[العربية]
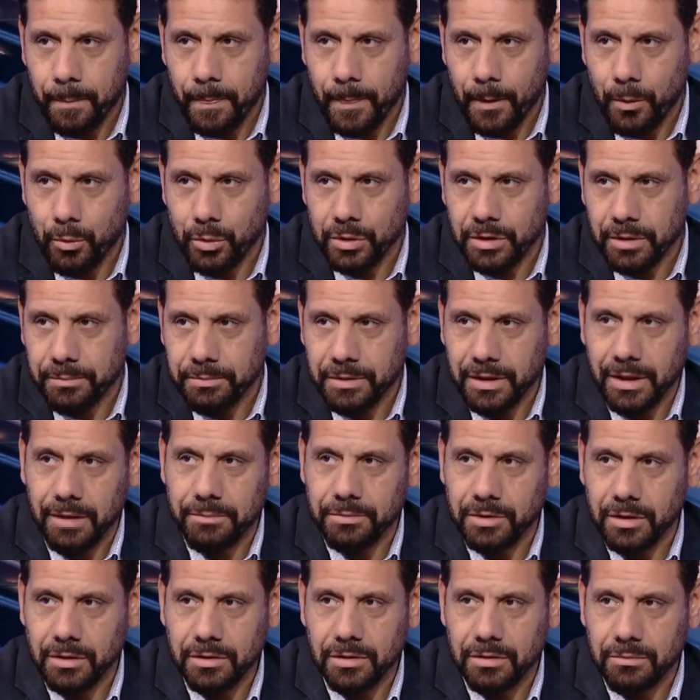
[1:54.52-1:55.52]
وانت
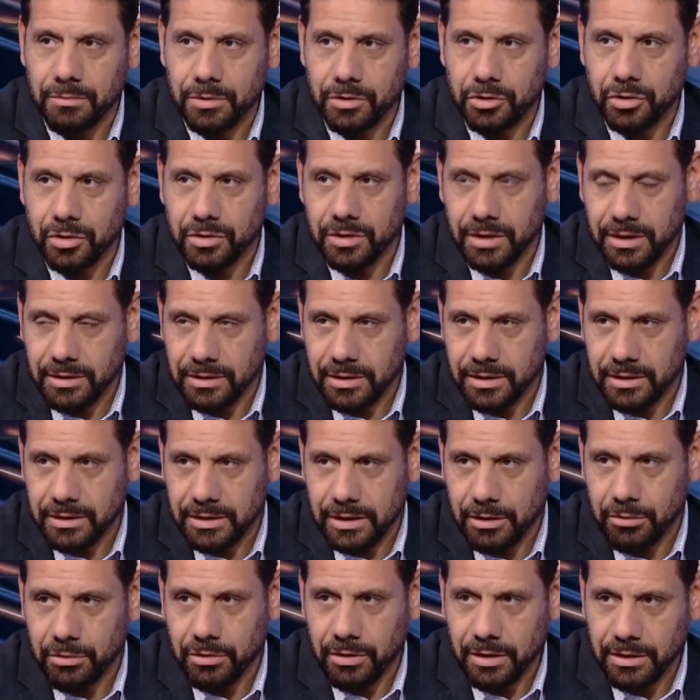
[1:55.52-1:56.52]
بتلعب ضغط الماتشات عندك
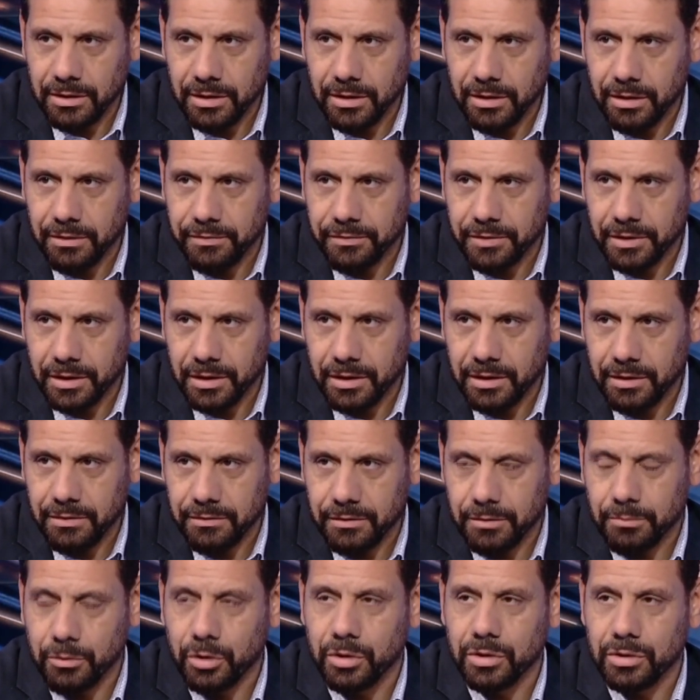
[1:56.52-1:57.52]
دوري وعندك افريقيا
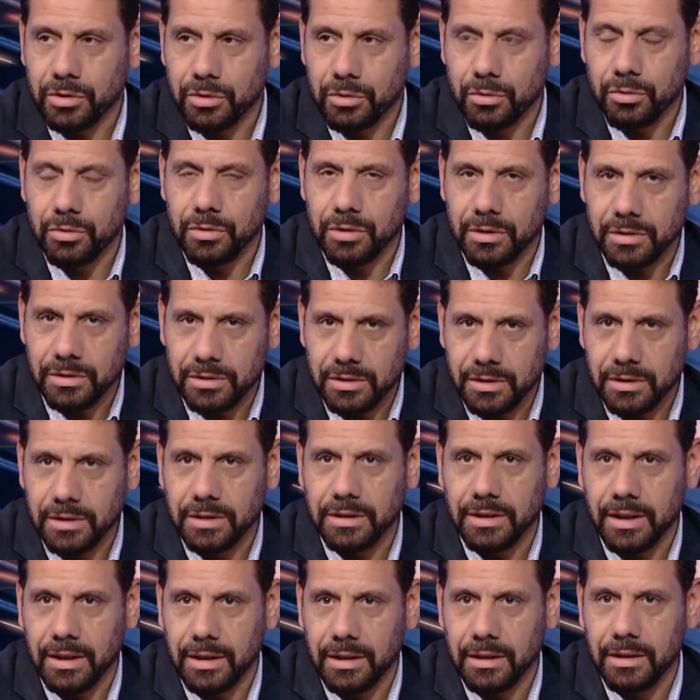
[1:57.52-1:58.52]
فممكن تكون
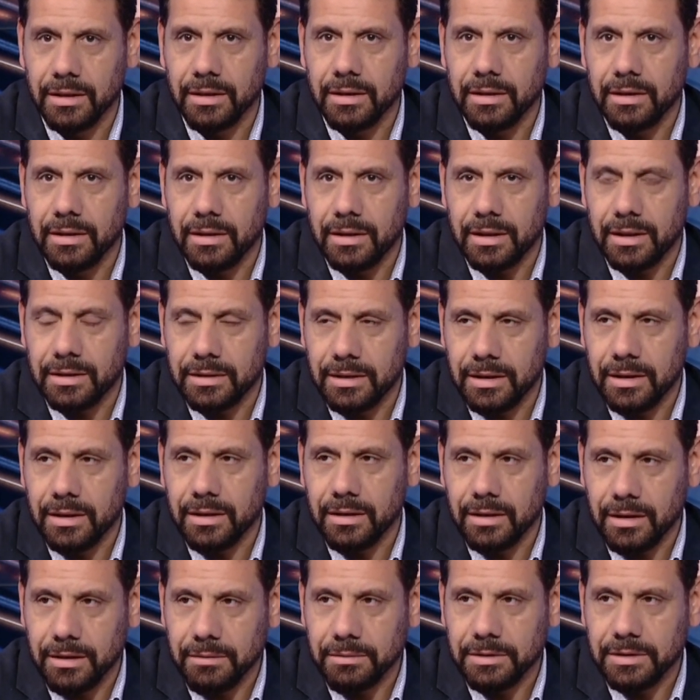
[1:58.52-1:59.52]
اثرت على
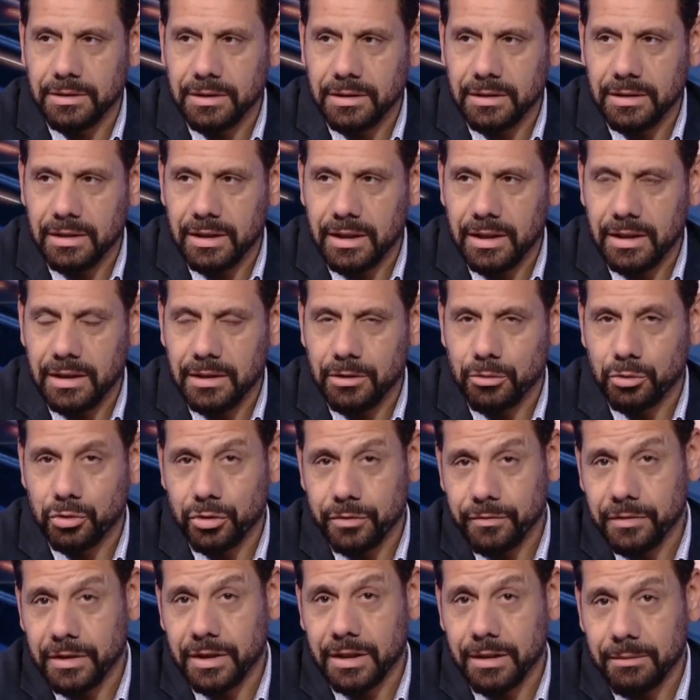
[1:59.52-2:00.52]
اداء لعيبه النادي الاهلي
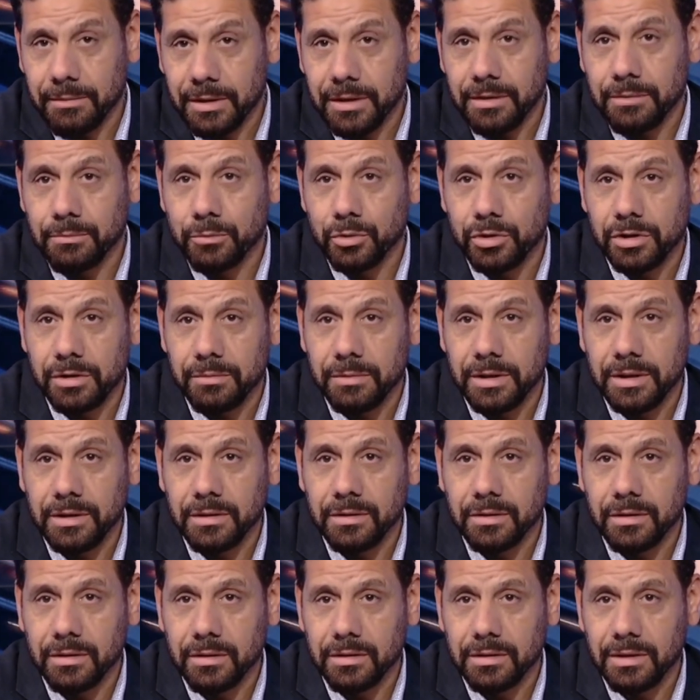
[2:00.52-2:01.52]
وشفنا كمان موسيماني
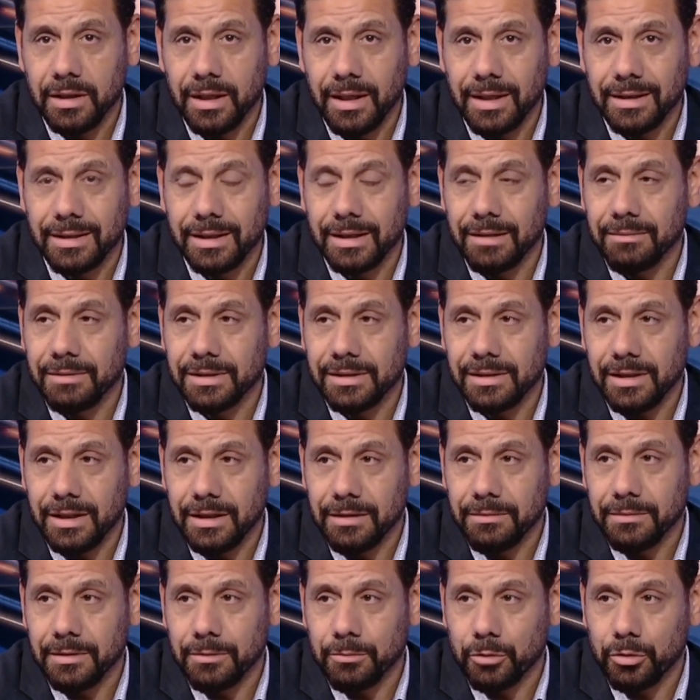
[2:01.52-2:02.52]
النهارده قعد خمس
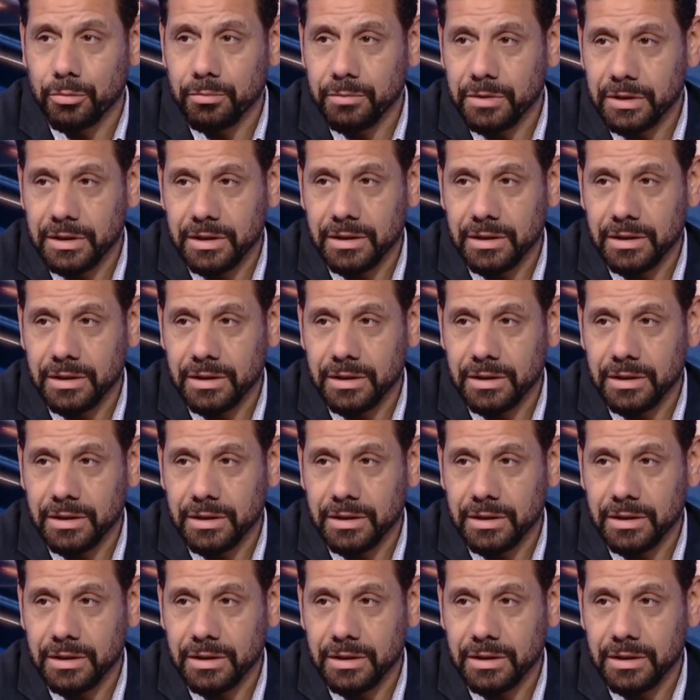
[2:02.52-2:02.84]
لعيبه مهمين